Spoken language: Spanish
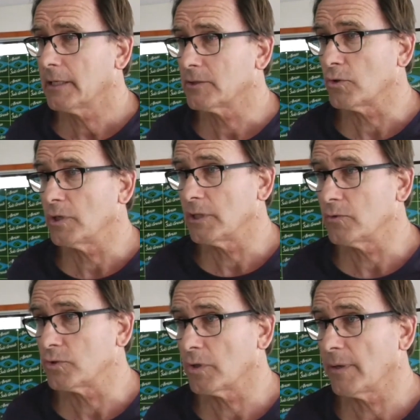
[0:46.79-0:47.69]
que son
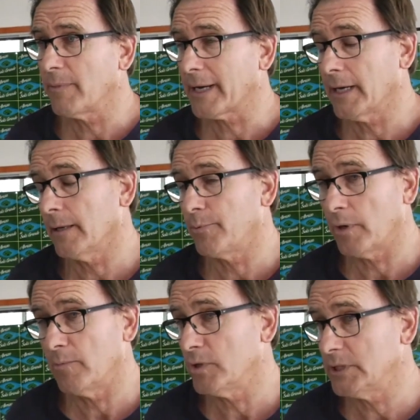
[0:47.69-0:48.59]
instituciones marcadas
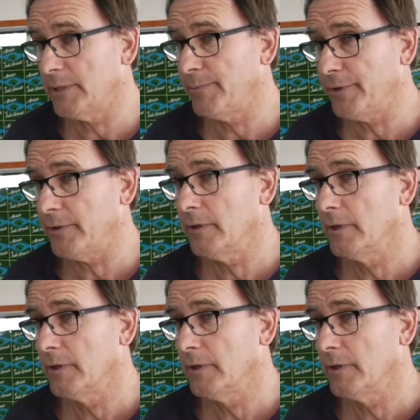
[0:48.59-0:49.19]
por el municipio.